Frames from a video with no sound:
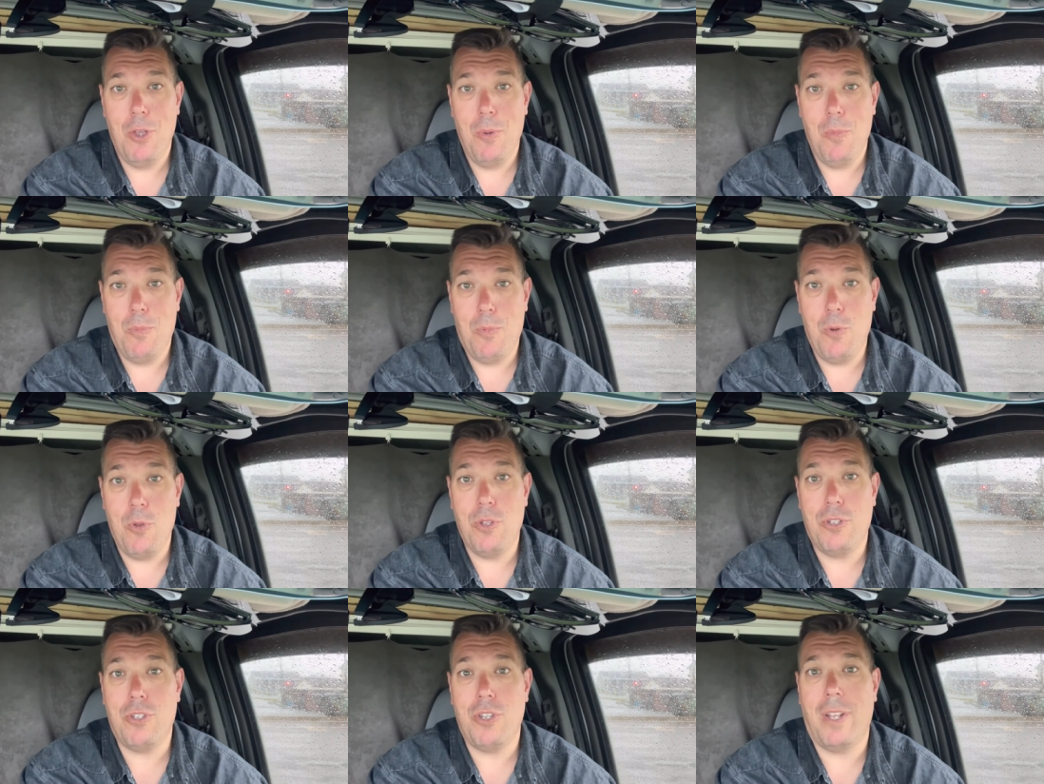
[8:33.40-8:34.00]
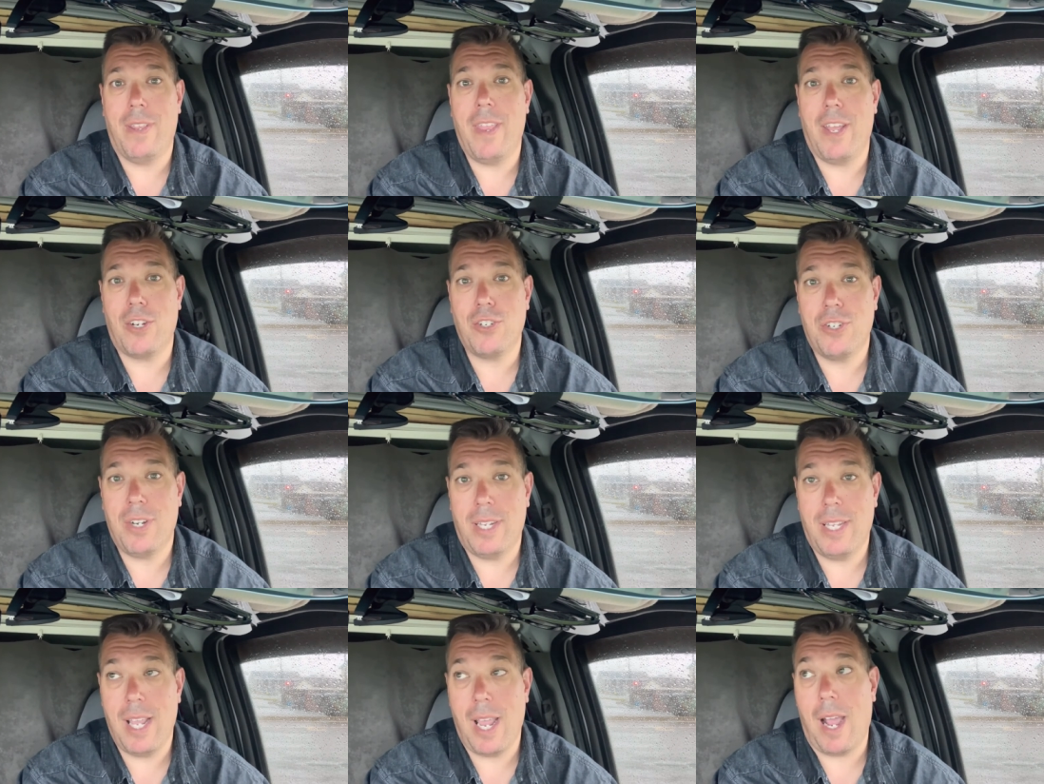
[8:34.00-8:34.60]
plus il y a
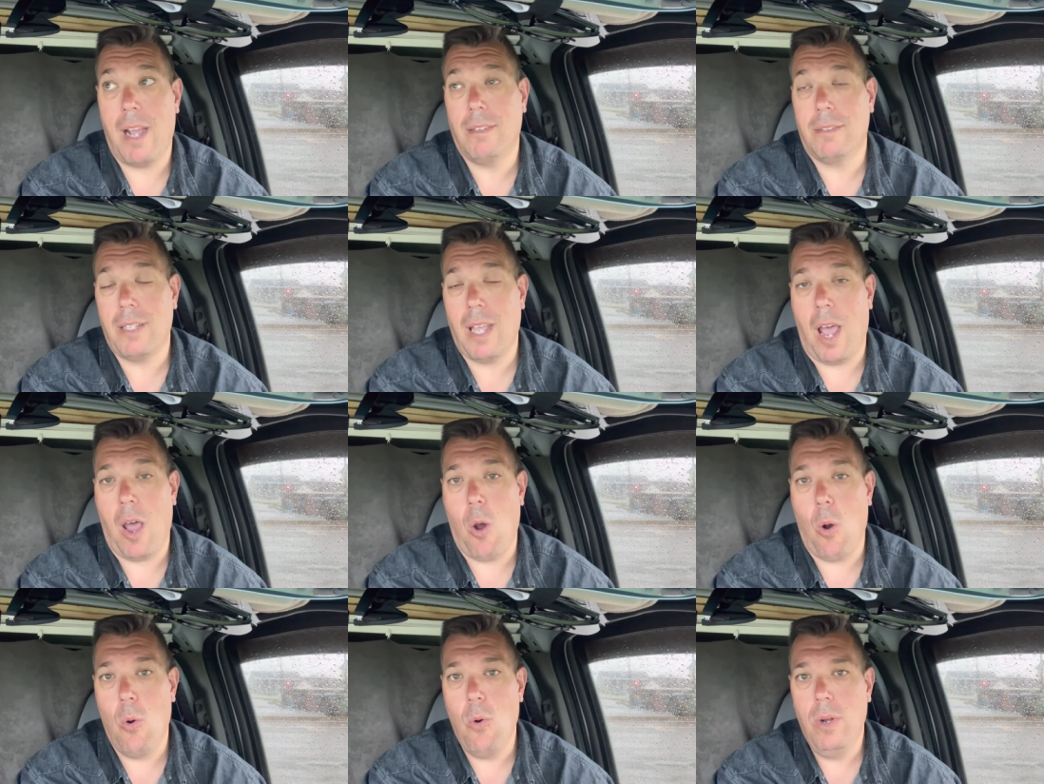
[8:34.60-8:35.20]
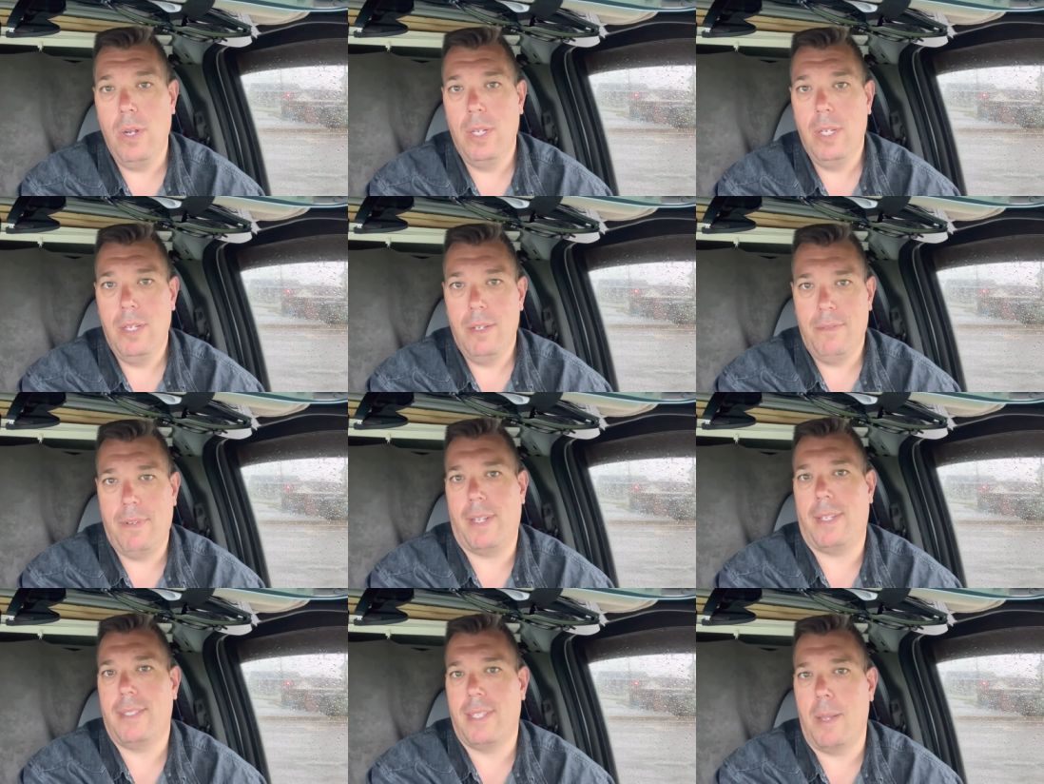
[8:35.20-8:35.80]
d'argent qui rentre en haut.
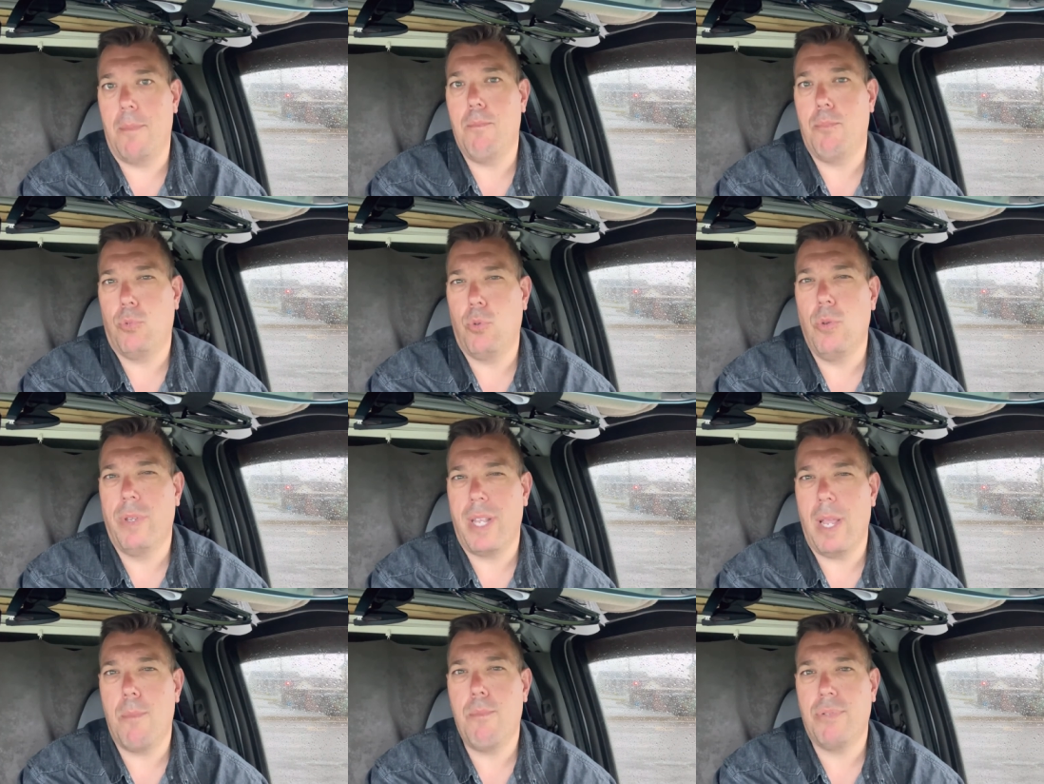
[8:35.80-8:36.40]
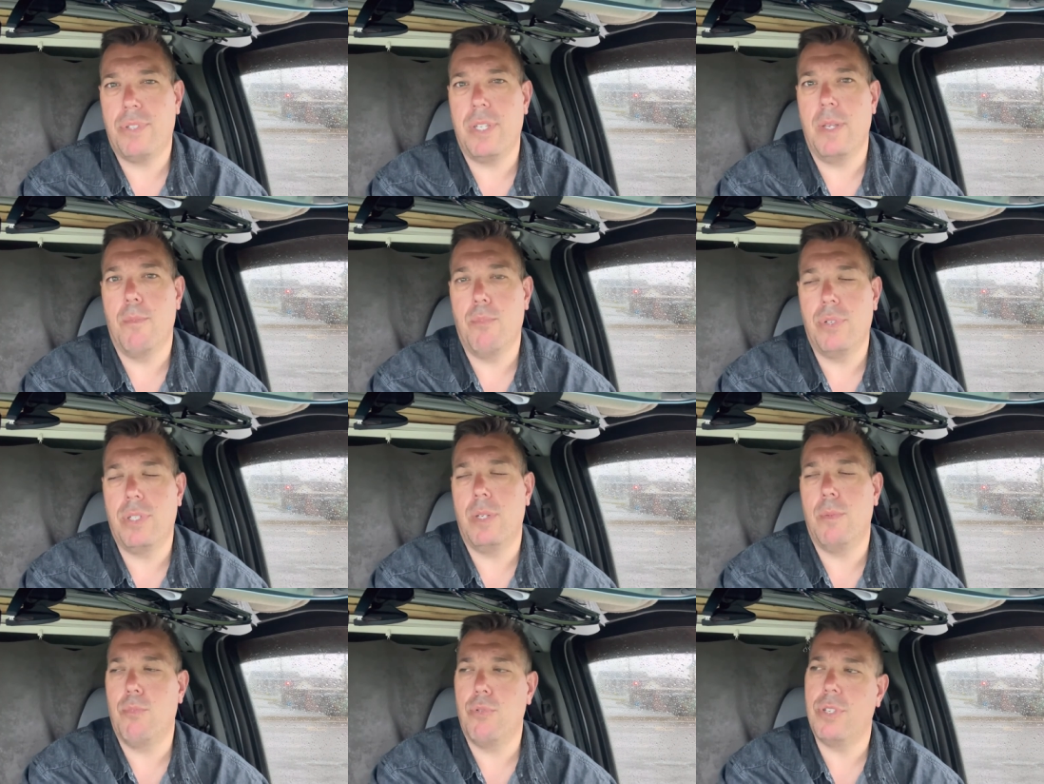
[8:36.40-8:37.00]
Fait que c'est tout le temps poussé,
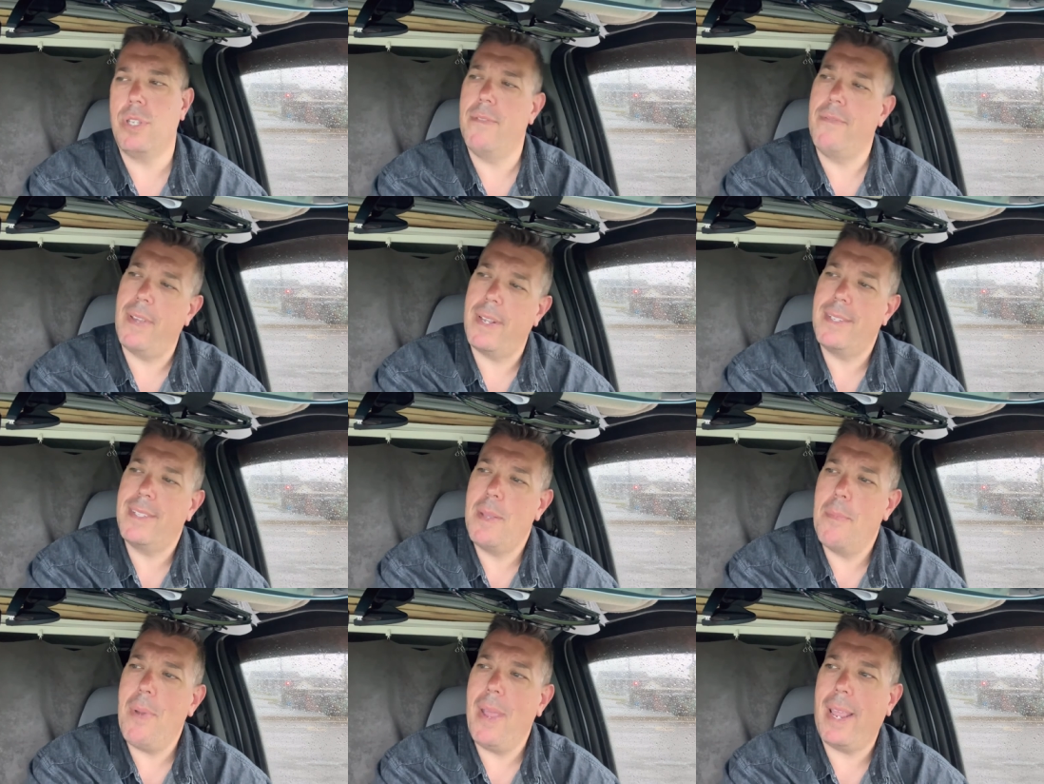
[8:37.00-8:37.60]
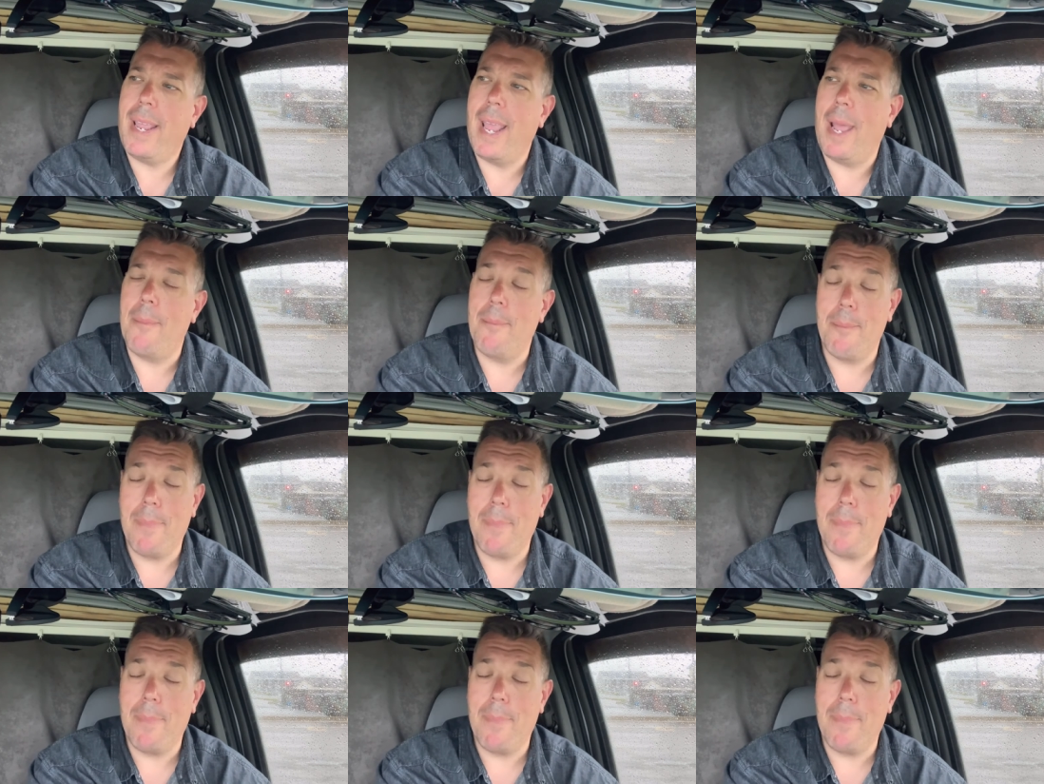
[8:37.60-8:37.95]
poussé, poussé. Fait que c'était pas agréable.